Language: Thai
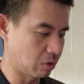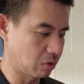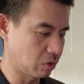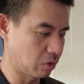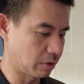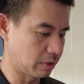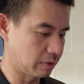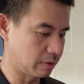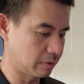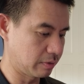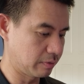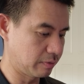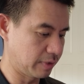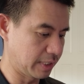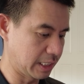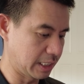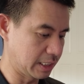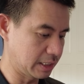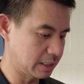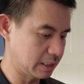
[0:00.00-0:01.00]
ก็กด
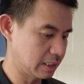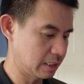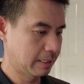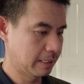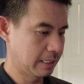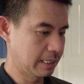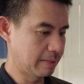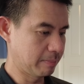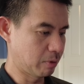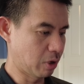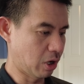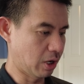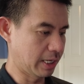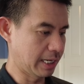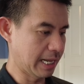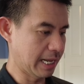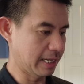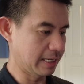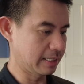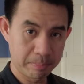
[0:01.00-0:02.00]
finishเรียบร้อย
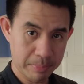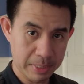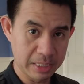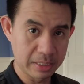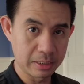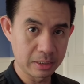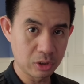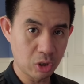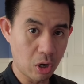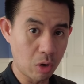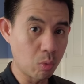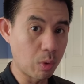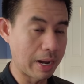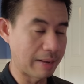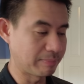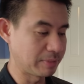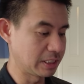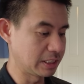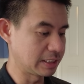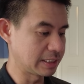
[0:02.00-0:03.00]
แล้วเป็นข้อความ
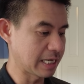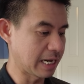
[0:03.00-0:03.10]
ยืน